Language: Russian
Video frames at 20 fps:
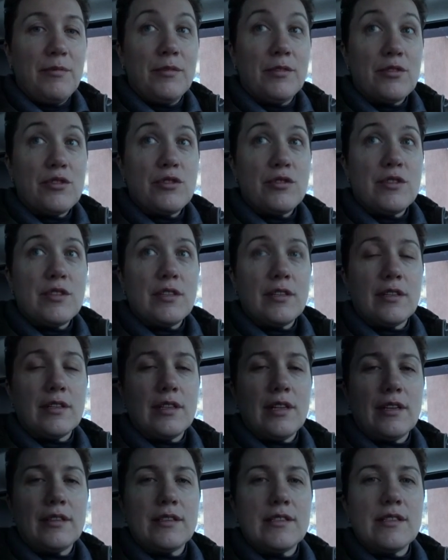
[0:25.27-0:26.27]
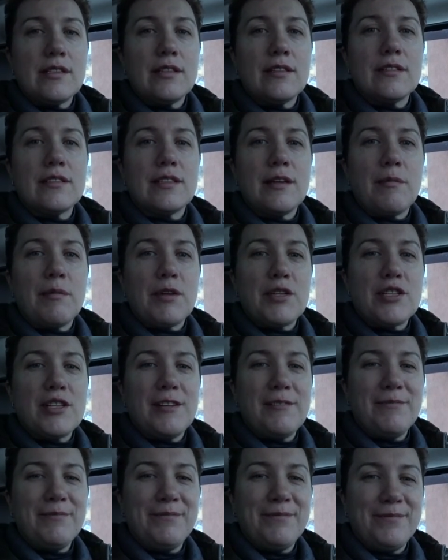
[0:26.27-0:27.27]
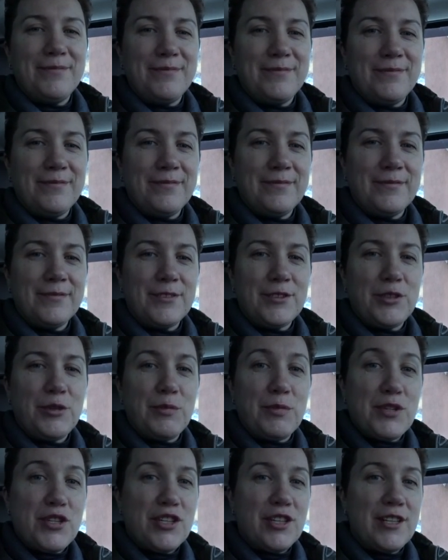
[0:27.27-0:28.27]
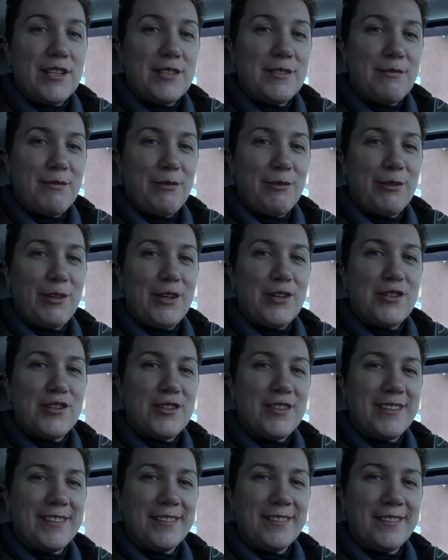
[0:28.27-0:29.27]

Ну, что делать надо делать, я пошла. Все, пожелайте мне удачи.